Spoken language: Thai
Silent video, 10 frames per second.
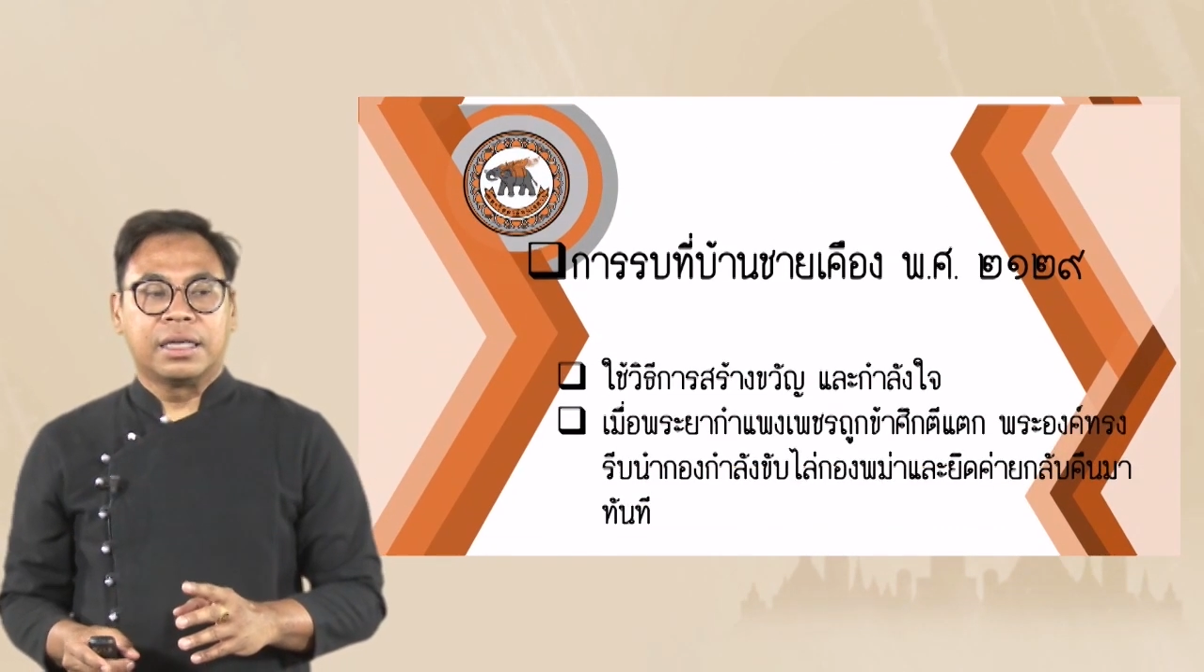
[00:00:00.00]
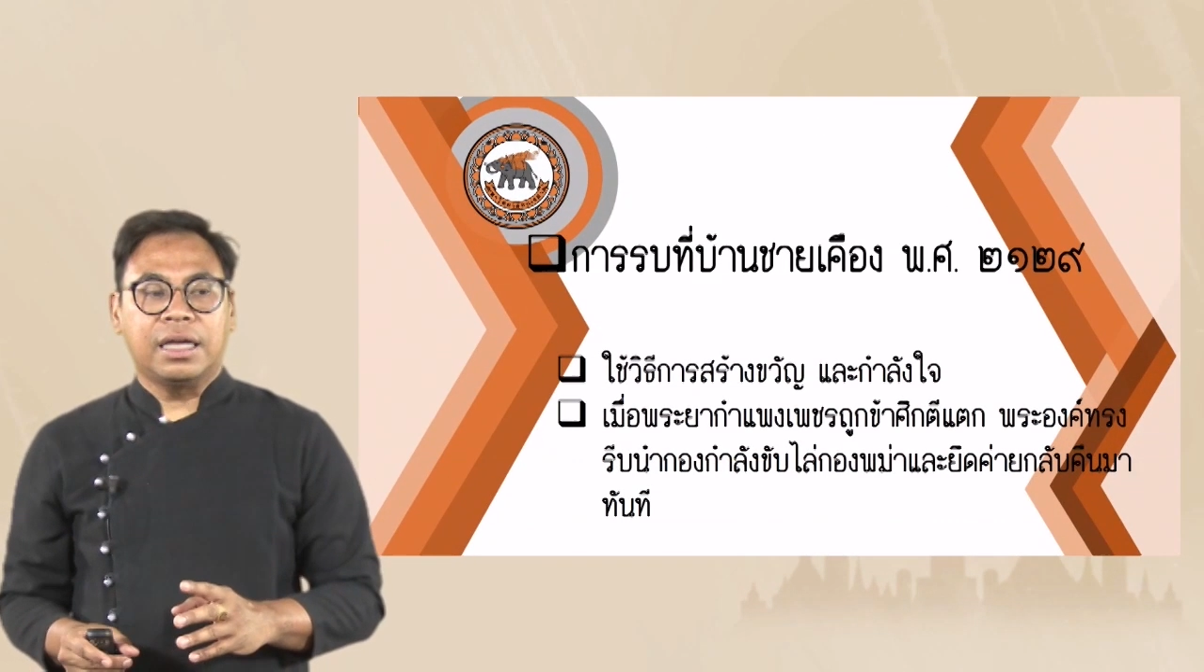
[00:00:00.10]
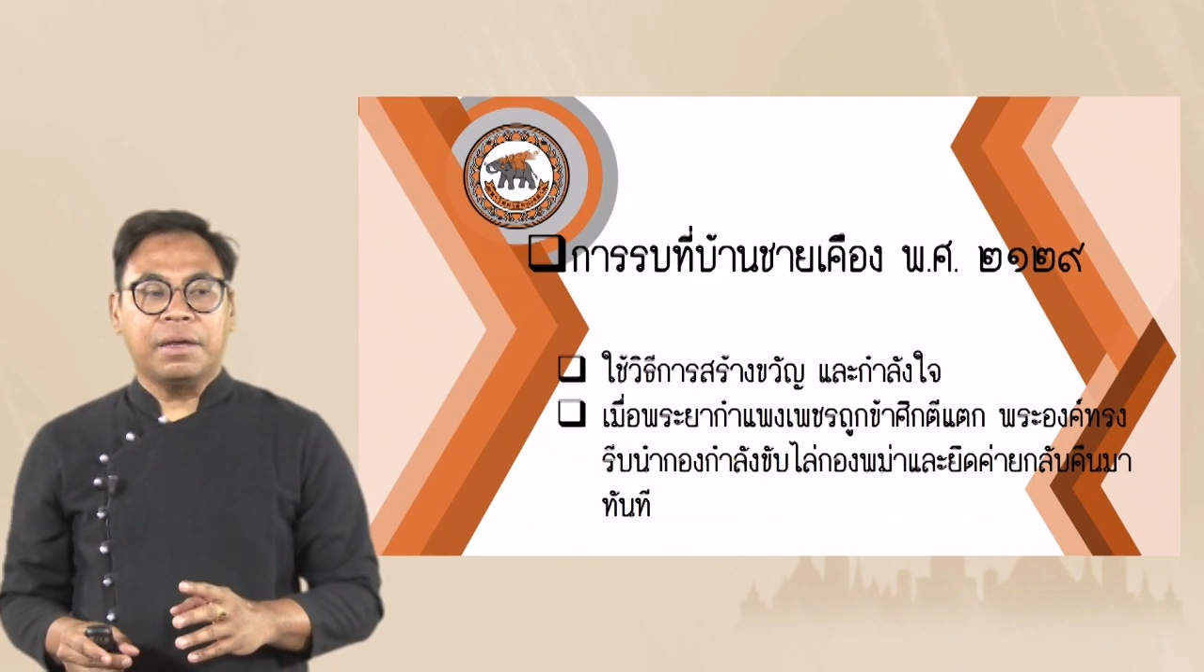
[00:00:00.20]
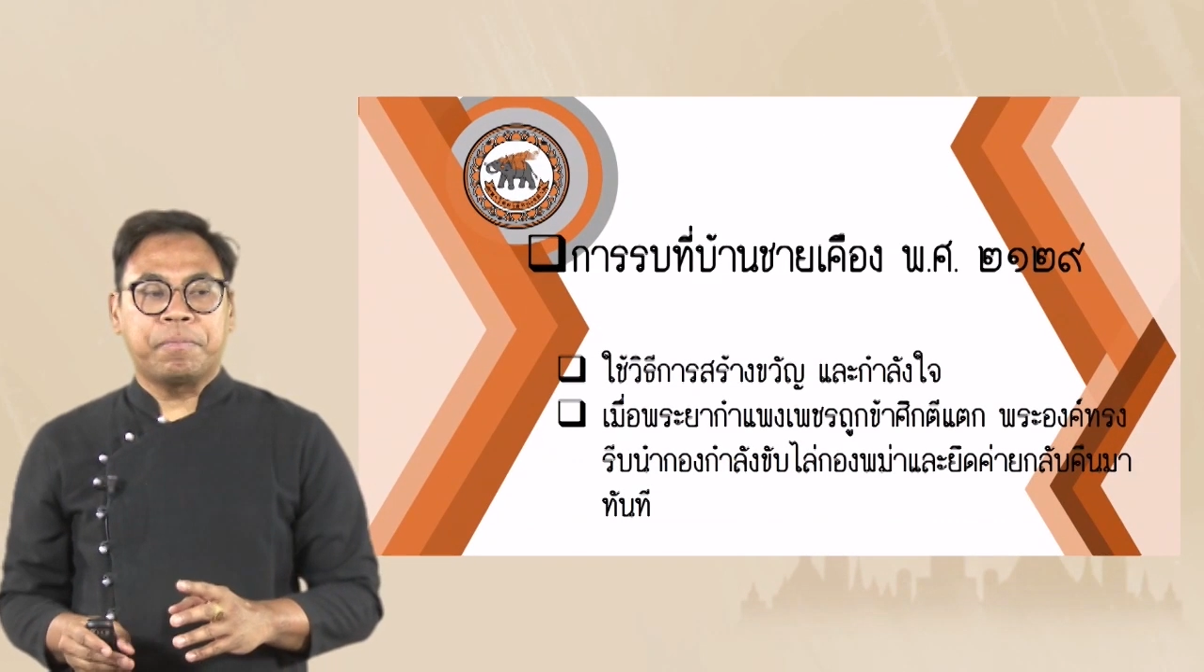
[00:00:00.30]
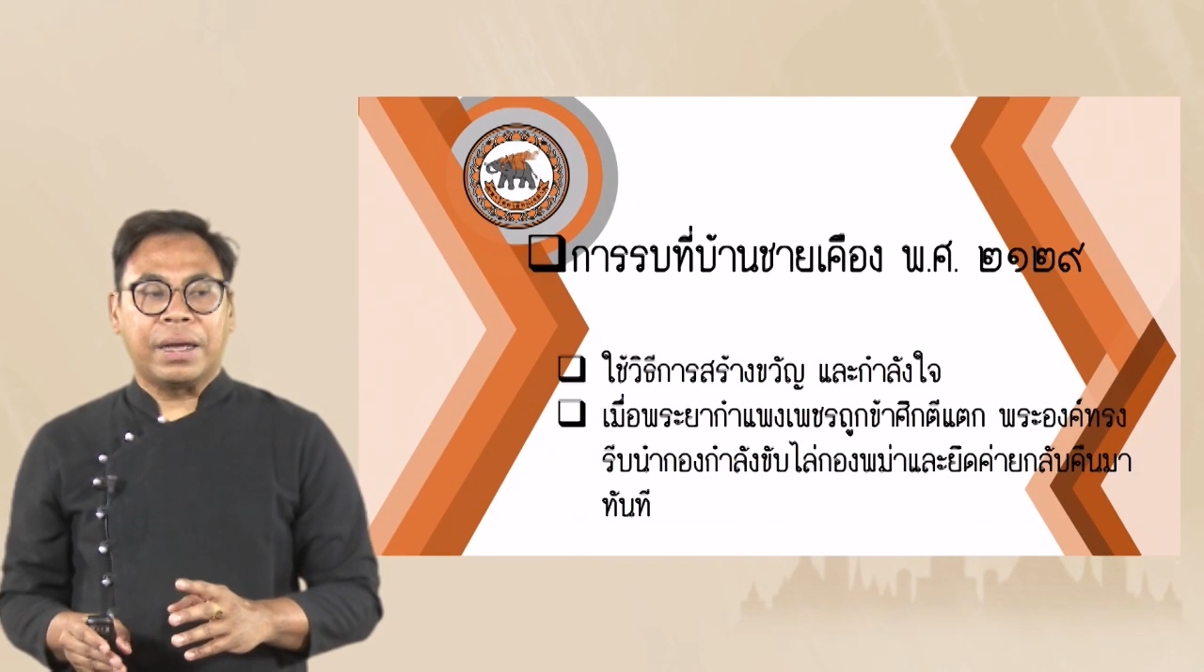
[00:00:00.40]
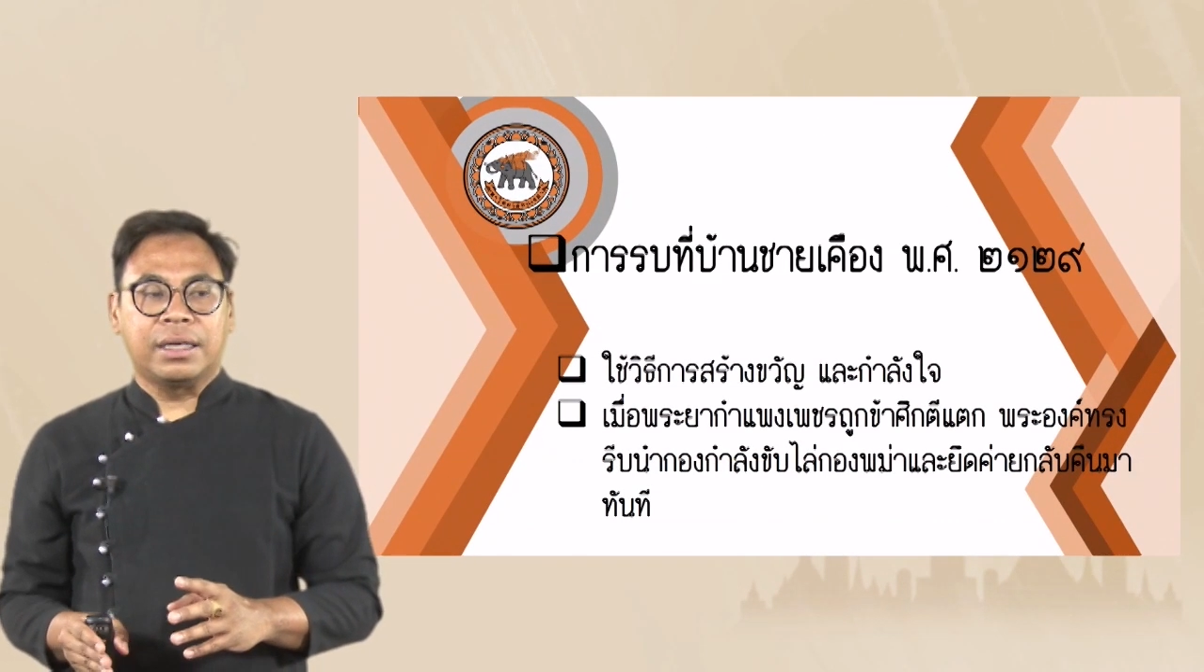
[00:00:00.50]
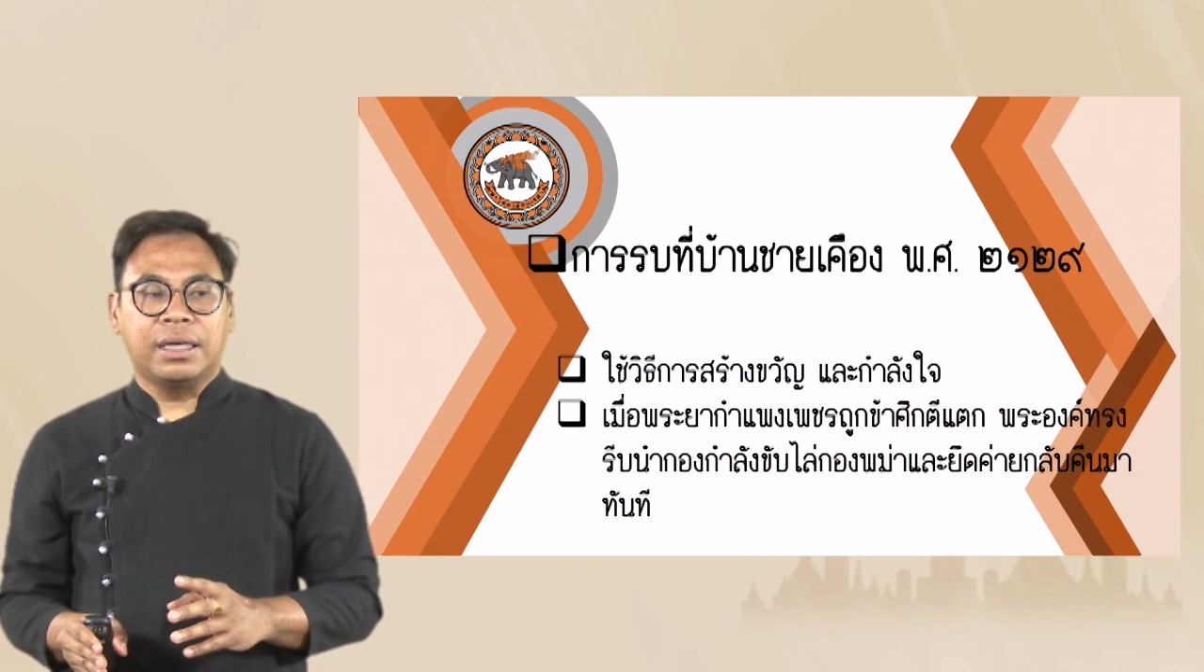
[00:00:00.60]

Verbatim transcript: ที่เป็น